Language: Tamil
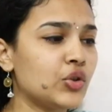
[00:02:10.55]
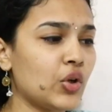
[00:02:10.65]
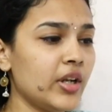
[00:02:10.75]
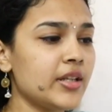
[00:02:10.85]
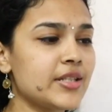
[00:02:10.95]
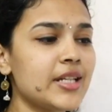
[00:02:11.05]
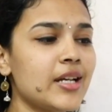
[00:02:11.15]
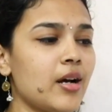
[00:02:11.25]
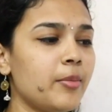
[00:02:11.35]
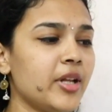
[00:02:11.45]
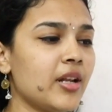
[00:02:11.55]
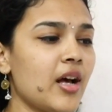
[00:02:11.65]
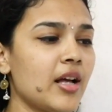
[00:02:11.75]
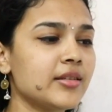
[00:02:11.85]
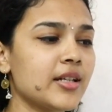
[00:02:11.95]
தொடர்ச்சி
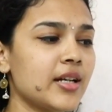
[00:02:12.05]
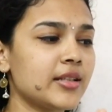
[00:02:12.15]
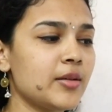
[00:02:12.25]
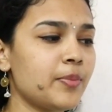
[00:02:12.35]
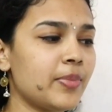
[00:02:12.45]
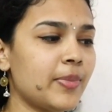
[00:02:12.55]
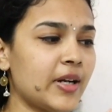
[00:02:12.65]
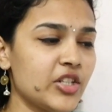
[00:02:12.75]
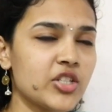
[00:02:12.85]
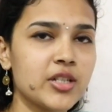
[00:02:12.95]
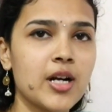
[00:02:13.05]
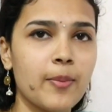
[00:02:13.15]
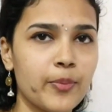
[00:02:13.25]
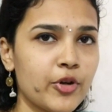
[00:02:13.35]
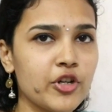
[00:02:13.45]
அப்படின்னா அந்த கதை படித்ததுக்கு
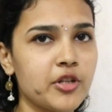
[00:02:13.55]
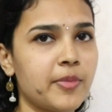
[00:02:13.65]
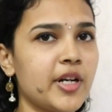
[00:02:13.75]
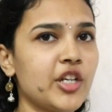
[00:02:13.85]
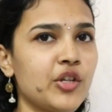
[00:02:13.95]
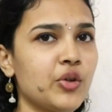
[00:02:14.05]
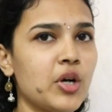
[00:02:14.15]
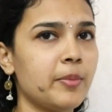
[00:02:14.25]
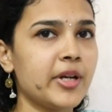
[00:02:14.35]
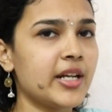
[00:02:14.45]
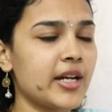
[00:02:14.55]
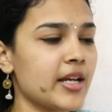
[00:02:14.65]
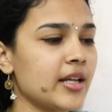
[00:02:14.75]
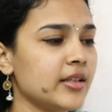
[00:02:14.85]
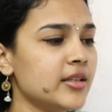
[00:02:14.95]
அப்புறம் இது படிக்கணும் அப்படி
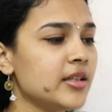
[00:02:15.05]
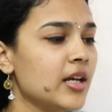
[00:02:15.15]
கிடையாது